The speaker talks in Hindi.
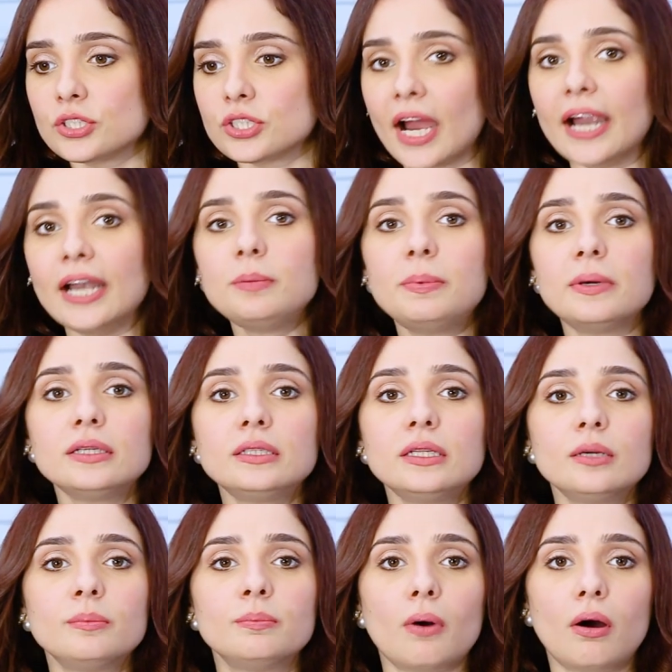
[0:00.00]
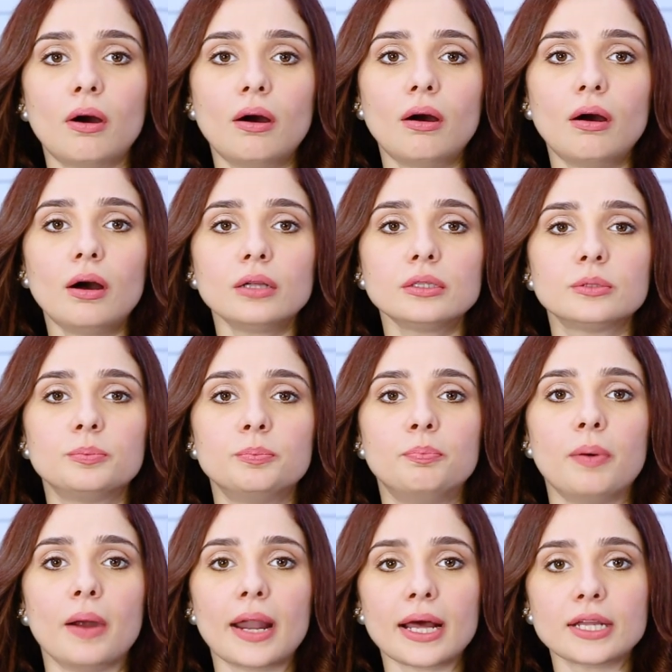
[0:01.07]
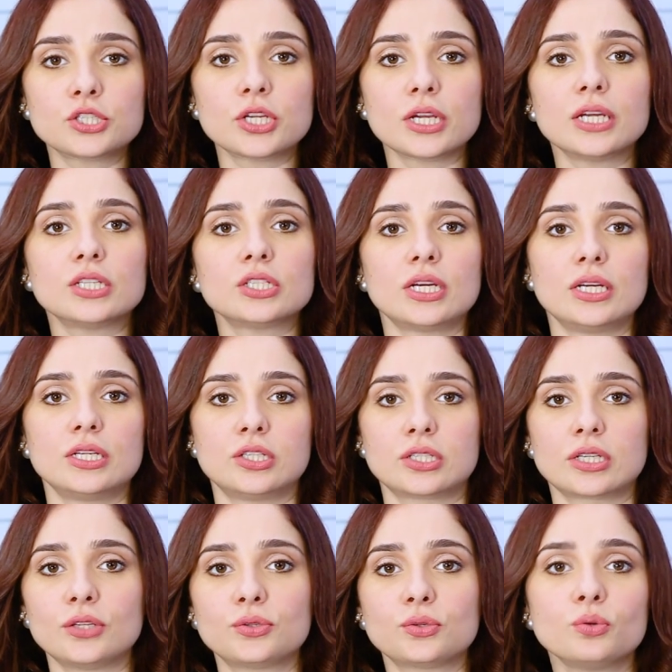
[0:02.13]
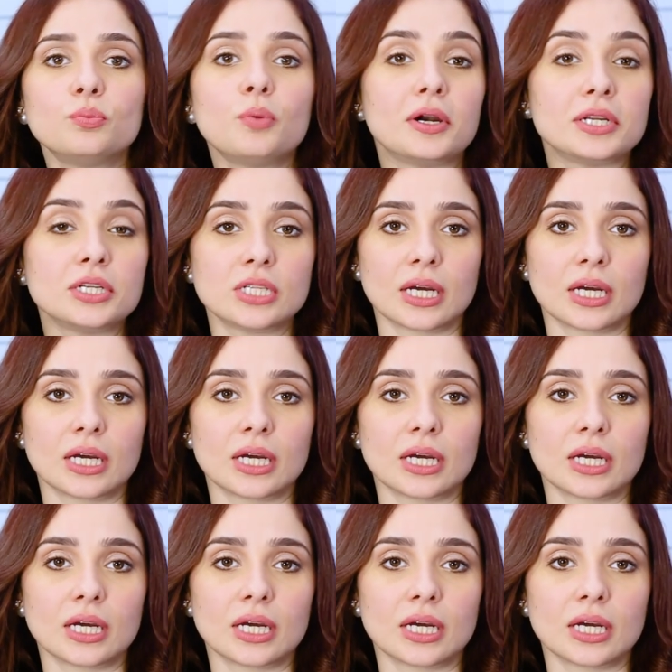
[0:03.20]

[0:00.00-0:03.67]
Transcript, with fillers: चाइल्ड बर्थ एक बहुत बड़ा चेंज है जिसके थ्रू बॉडी